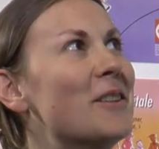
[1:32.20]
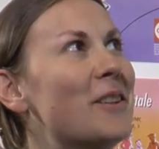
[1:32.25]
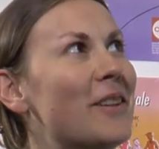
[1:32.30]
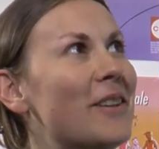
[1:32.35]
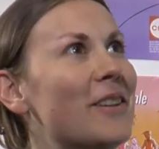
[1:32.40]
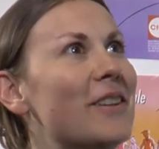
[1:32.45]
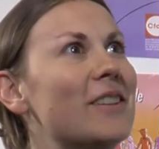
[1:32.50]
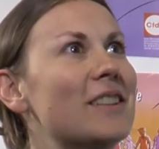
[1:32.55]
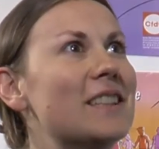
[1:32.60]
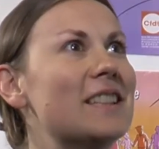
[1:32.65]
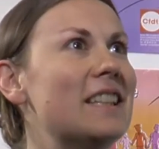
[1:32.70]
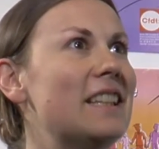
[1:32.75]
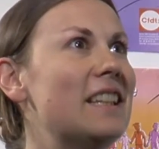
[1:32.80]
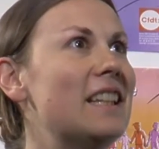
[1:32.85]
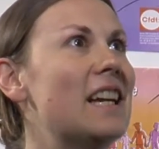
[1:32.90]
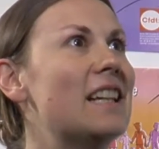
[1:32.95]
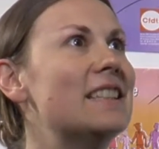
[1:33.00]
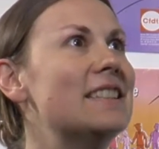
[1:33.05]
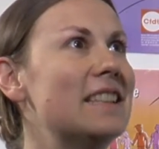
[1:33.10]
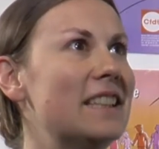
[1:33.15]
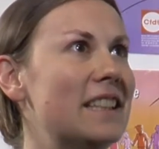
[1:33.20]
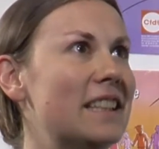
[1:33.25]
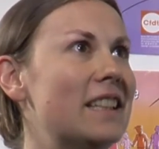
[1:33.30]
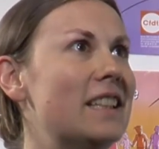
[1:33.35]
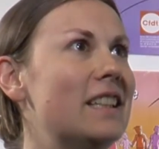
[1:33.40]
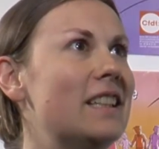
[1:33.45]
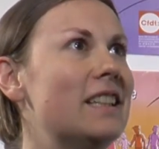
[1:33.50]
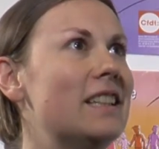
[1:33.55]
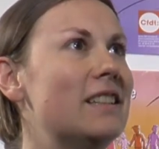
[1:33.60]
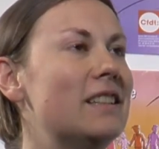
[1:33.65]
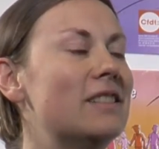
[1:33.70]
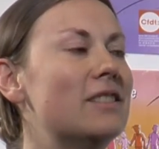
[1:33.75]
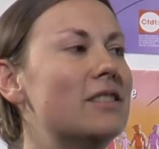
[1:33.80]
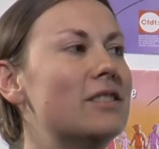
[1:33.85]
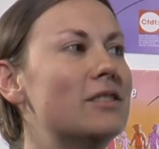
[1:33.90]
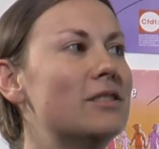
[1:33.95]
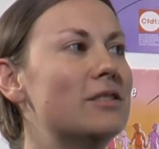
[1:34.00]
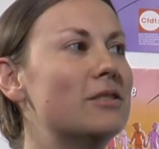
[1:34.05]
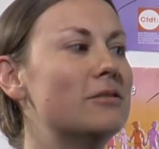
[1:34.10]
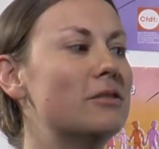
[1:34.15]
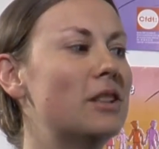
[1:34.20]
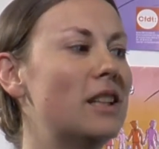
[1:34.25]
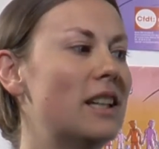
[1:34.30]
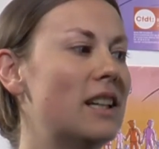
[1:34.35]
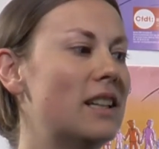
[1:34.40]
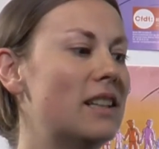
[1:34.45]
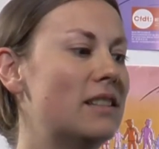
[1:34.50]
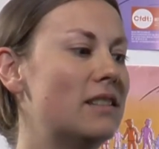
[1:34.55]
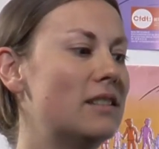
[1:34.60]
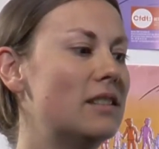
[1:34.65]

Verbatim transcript: donc euh, c'est assez euh, voilà,